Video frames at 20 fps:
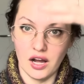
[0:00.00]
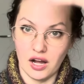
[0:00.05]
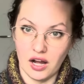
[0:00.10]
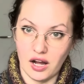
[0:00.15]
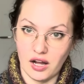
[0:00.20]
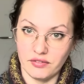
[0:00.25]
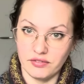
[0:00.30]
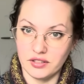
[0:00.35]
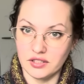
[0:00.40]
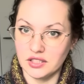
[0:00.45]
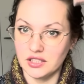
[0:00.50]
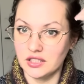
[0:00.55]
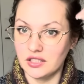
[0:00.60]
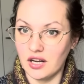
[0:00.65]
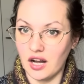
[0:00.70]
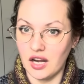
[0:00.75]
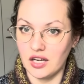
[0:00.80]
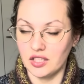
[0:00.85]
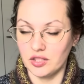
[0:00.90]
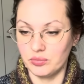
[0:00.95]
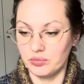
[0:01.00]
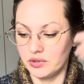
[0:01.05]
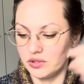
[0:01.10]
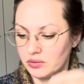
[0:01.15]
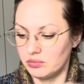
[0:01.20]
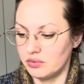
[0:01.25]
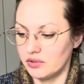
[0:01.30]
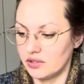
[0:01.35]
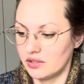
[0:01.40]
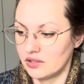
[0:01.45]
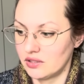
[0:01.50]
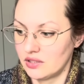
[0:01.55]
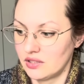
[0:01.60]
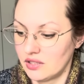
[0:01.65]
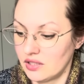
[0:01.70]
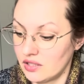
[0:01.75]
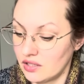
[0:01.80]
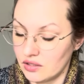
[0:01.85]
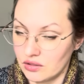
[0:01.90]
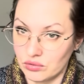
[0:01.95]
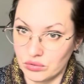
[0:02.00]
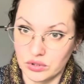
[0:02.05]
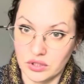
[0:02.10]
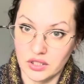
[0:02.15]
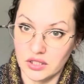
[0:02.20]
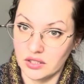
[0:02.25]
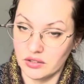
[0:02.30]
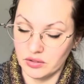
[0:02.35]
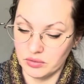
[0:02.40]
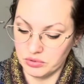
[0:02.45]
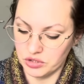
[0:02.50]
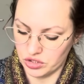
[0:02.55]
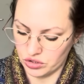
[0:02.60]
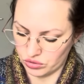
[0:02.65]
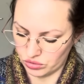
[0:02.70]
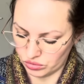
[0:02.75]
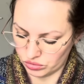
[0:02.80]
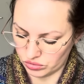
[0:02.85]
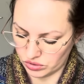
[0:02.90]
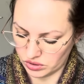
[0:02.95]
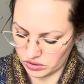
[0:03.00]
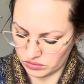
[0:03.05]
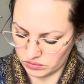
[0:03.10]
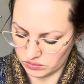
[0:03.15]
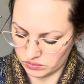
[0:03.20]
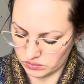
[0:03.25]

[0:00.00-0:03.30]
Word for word: а вертикальный был бы. Вот это вообще круто.